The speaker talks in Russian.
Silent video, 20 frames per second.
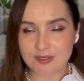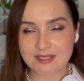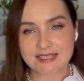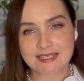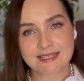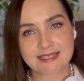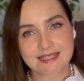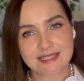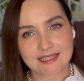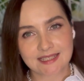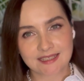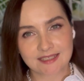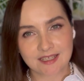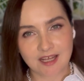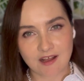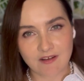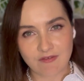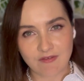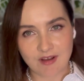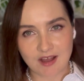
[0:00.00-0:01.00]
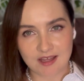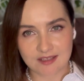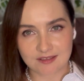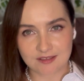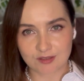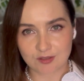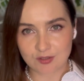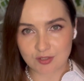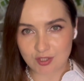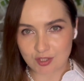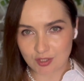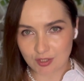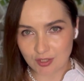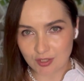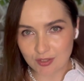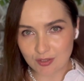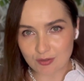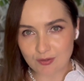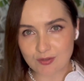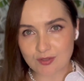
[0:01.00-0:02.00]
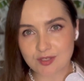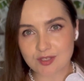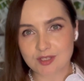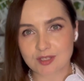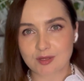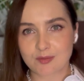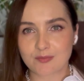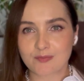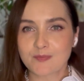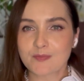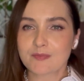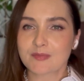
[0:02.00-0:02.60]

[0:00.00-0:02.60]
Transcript: Здесь сладковатые цитрусы,